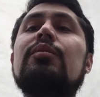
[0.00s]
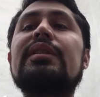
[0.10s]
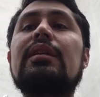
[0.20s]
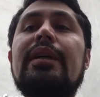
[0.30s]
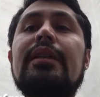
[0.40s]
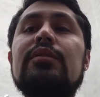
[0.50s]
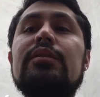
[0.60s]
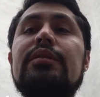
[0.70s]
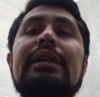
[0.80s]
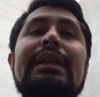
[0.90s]
observando
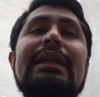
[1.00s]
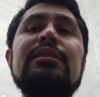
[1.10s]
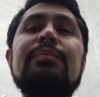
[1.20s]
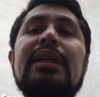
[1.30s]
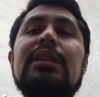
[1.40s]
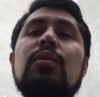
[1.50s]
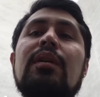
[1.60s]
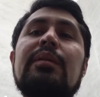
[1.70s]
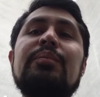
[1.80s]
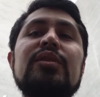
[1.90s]
respecto a
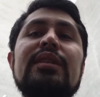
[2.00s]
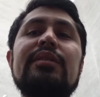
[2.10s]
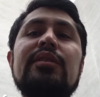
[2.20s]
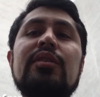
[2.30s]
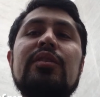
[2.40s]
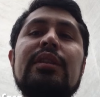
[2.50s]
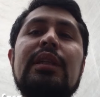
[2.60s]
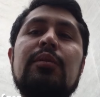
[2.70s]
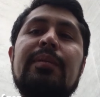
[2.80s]
la posición del